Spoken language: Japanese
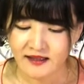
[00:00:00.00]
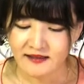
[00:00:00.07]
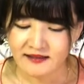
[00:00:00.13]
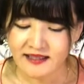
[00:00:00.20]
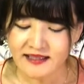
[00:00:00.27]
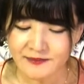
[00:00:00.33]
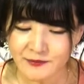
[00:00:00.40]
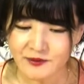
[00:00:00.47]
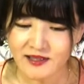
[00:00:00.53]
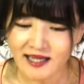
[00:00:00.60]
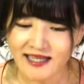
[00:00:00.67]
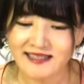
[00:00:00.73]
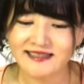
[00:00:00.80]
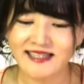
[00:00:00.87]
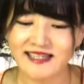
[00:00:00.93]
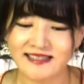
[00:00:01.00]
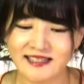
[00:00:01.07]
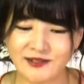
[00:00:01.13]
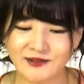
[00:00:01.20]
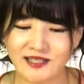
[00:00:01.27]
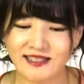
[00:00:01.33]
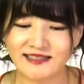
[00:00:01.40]
誰もが安定して
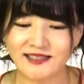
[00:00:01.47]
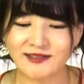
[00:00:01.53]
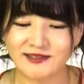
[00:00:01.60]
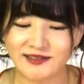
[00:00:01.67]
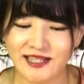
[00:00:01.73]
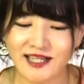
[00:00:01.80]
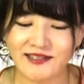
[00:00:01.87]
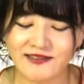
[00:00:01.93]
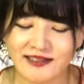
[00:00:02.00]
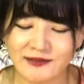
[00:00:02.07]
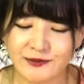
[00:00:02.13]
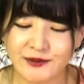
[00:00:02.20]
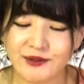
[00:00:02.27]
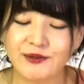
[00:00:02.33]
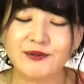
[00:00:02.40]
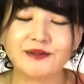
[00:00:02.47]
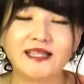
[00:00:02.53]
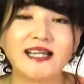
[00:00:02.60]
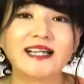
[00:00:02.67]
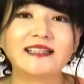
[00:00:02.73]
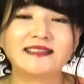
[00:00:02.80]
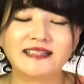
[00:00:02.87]
暮らせる平和の世を
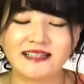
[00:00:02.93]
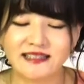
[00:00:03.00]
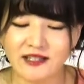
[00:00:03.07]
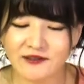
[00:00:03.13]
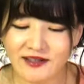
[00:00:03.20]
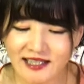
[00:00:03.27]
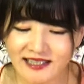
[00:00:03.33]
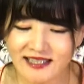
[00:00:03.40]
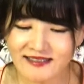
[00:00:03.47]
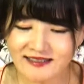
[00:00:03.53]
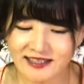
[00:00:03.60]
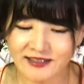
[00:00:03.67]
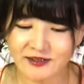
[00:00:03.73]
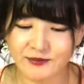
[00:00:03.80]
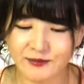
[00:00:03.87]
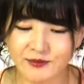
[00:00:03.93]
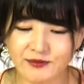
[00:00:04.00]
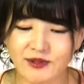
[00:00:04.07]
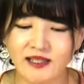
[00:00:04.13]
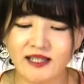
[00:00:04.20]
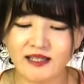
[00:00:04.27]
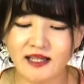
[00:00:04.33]
願っていたわけですけれども、
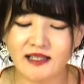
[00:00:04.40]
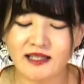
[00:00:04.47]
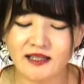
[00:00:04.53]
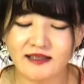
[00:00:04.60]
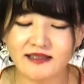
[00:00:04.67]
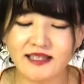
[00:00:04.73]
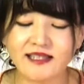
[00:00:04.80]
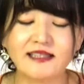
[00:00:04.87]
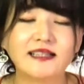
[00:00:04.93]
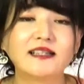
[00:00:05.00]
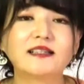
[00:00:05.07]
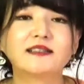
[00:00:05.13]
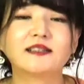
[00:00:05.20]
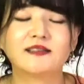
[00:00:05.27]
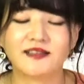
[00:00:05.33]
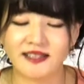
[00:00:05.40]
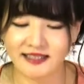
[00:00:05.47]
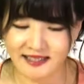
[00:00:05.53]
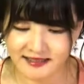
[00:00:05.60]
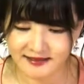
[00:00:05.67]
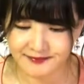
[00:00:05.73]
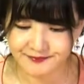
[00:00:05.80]
それが叶っていなかったわけ
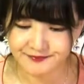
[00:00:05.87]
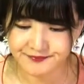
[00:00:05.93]
です。